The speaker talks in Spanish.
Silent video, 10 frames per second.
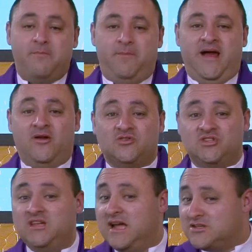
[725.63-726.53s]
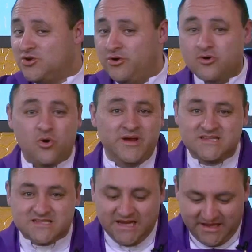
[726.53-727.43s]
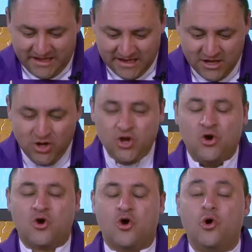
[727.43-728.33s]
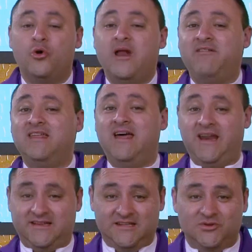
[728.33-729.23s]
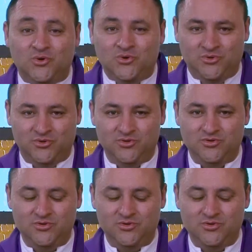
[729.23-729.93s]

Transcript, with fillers: pero si eso no coincide con una vida de rectitud,